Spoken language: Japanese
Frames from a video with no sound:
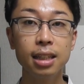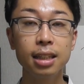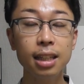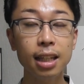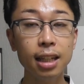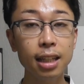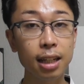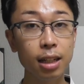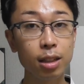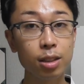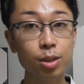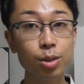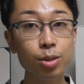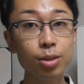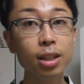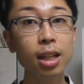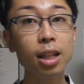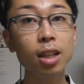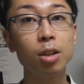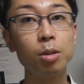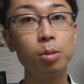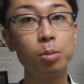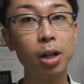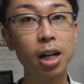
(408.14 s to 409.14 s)
ただそん
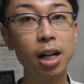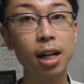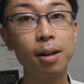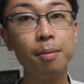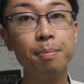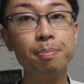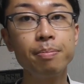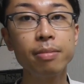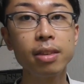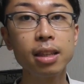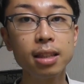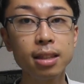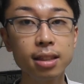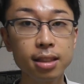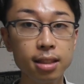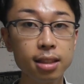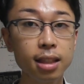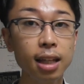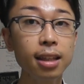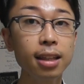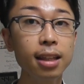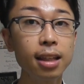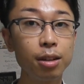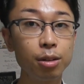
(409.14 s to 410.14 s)
なのは
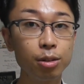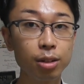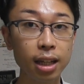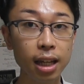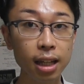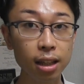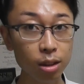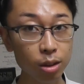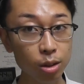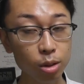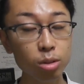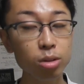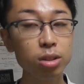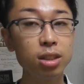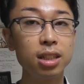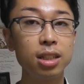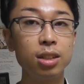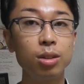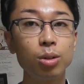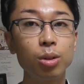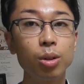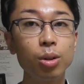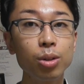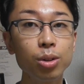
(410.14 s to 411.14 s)
ただの血糖
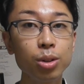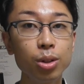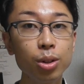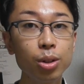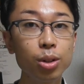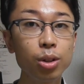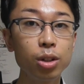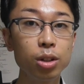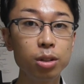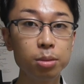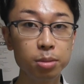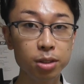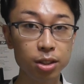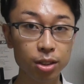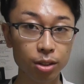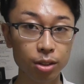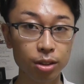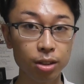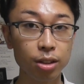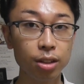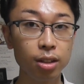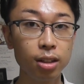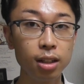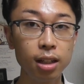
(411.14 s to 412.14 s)
値のコントロール不
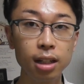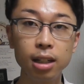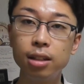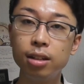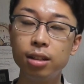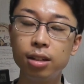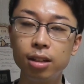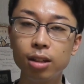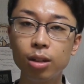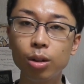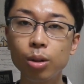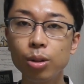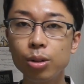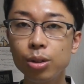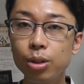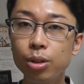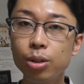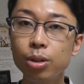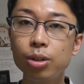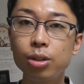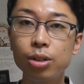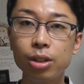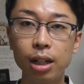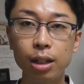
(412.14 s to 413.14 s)
足うん、
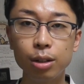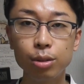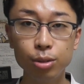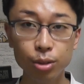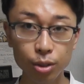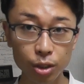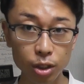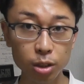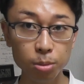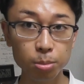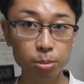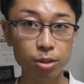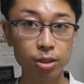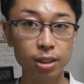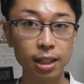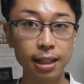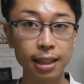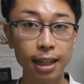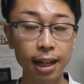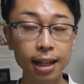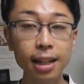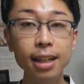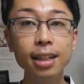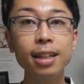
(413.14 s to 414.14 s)
コントロールが不十分
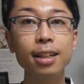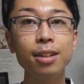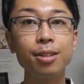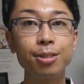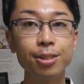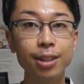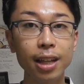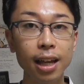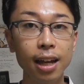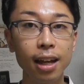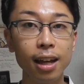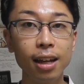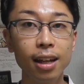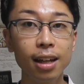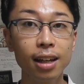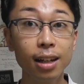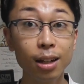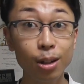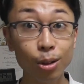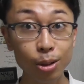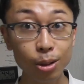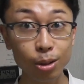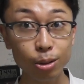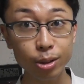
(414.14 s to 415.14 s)
なだけなので、
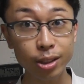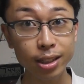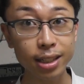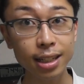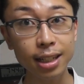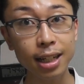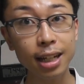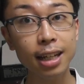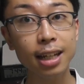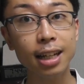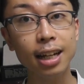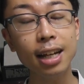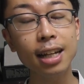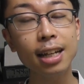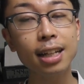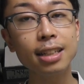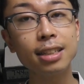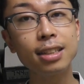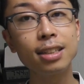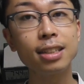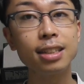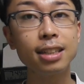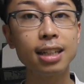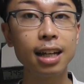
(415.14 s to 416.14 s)
これをしっかり解
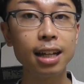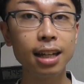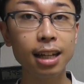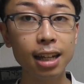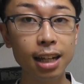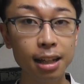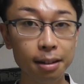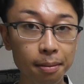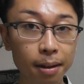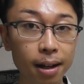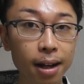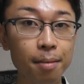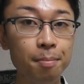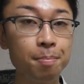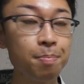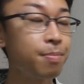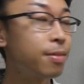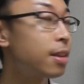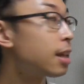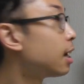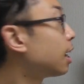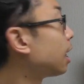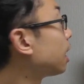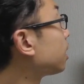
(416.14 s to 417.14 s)
決してあげれば、
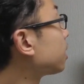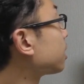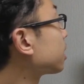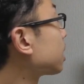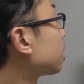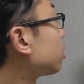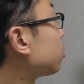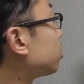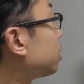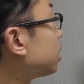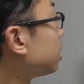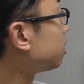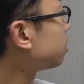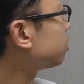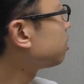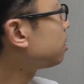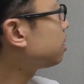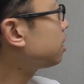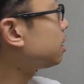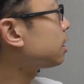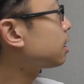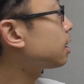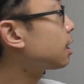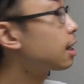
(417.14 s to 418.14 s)
あなたの自
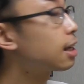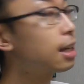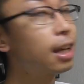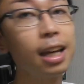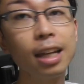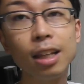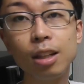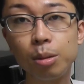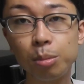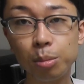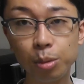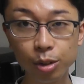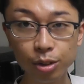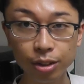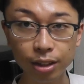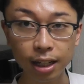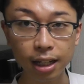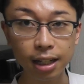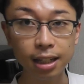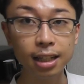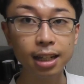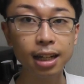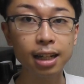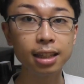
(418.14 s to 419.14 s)
律神経系の問
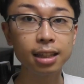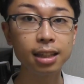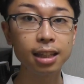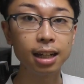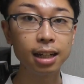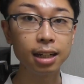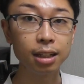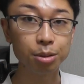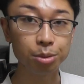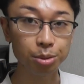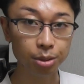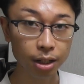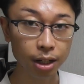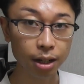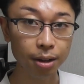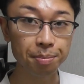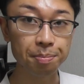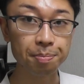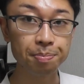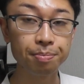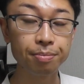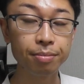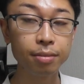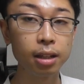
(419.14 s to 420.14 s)
題であったりと
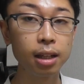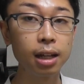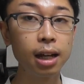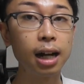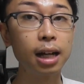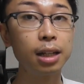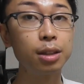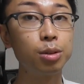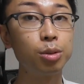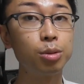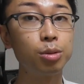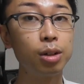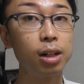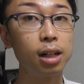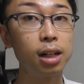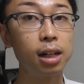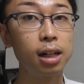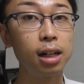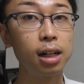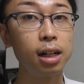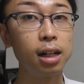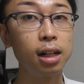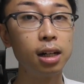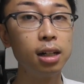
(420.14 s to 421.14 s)
か、あと
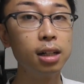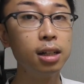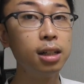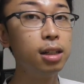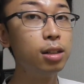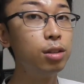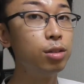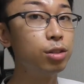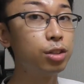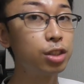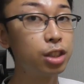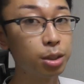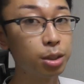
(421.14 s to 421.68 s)
はう